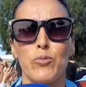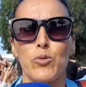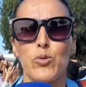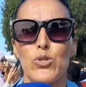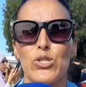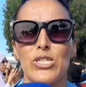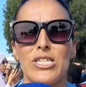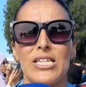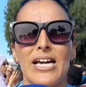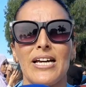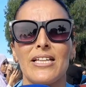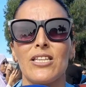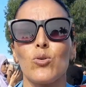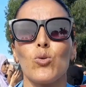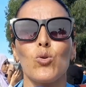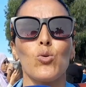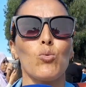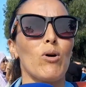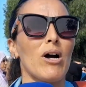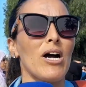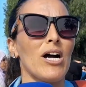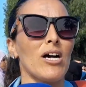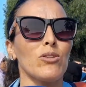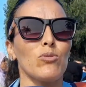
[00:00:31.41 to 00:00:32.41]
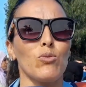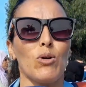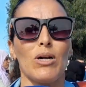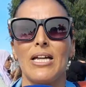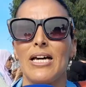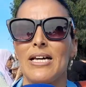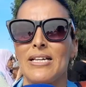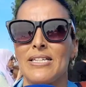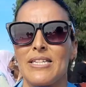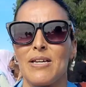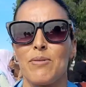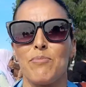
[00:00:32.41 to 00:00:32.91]
وزياده كل واحد وعلى
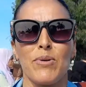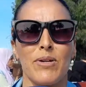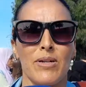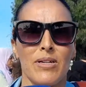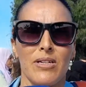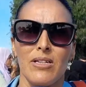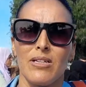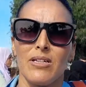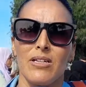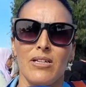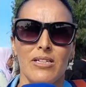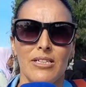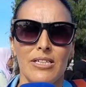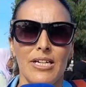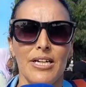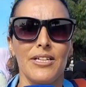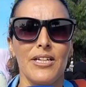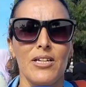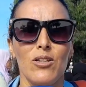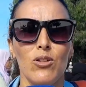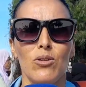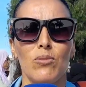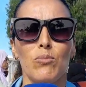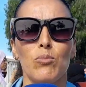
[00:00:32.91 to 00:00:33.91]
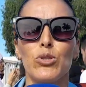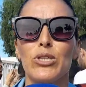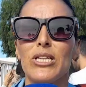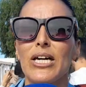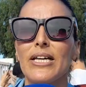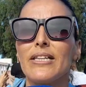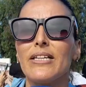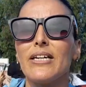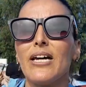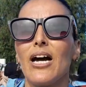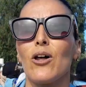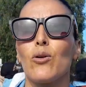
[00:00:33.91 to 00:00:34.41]
حسب يعني المده
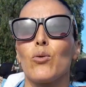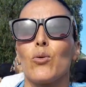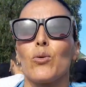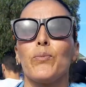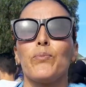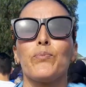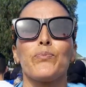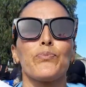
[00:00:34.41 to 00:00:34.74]
ديالو